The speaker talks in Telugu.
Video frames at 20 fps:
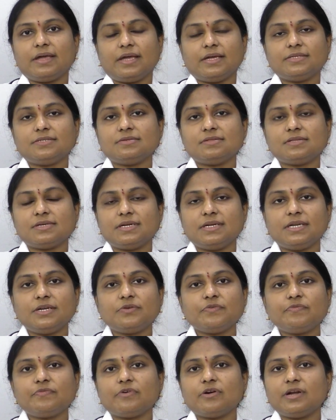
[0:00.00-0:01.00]
ఏజ్ థర్టీ
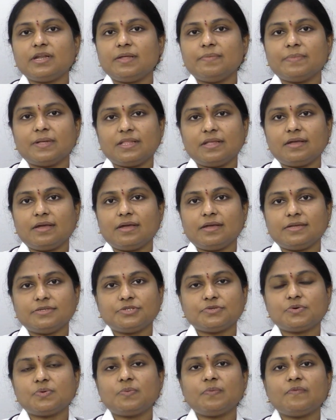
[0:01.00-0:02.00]
టు ఫార్టీ మధ్య
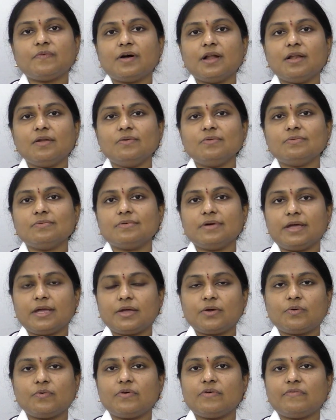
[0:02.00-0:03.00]
ఏజ్ గ్రూప్ వాళ్ళు
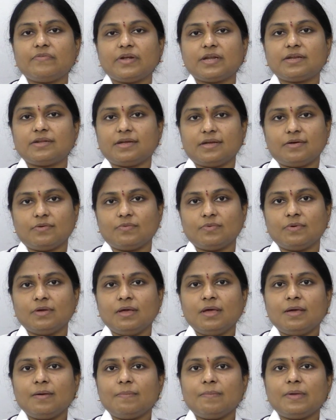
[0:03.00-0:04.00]
ఎక్కువ ఎఫెక్ట్ అయ్యారు
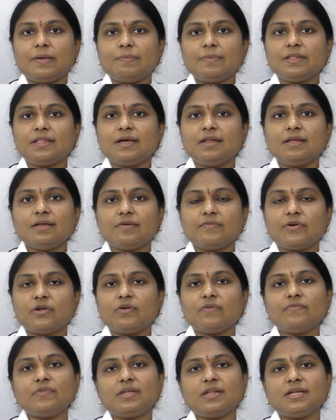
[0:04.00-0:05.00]
మేబీ దానికి
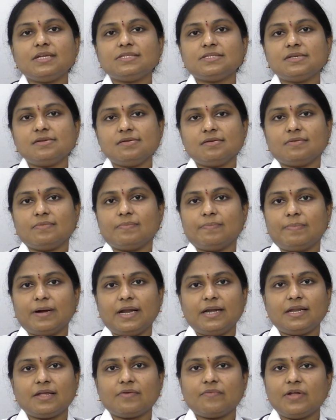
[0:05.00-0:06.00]
వన్ ఆఫ్ ది రీజన్
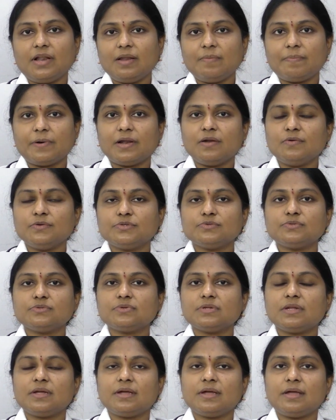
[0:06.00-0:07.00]
బయటకు వెళ్ళి పనులు
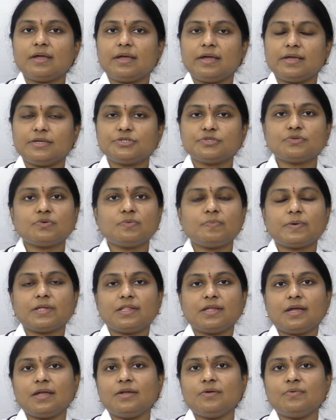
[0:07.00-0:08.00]
చూసుకునే ఏజ్ గ్రూప్
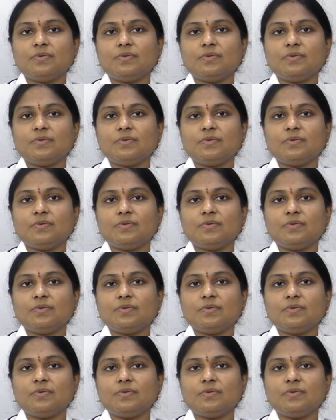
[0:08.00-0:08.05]
అది అయి